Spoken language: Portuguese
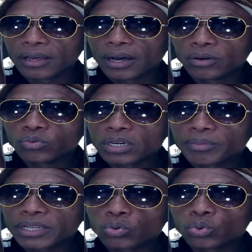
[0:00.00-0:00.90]
É um
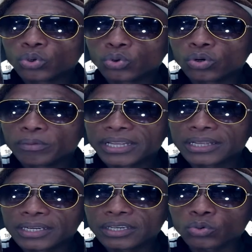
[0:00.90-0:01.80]
dramaturgo
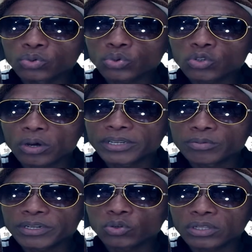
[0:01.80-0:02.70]
britânico. Suas obras
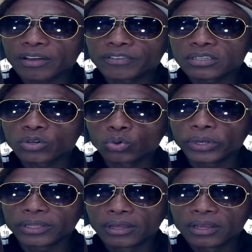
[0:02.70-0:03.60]
mais notáveis
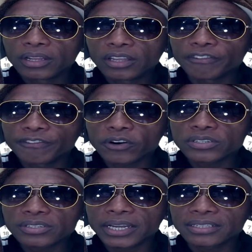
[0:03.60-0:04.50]
incluem The
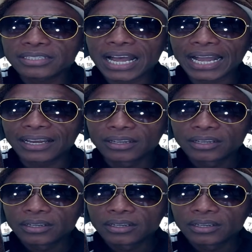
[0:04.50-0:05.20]
Foresight Saga.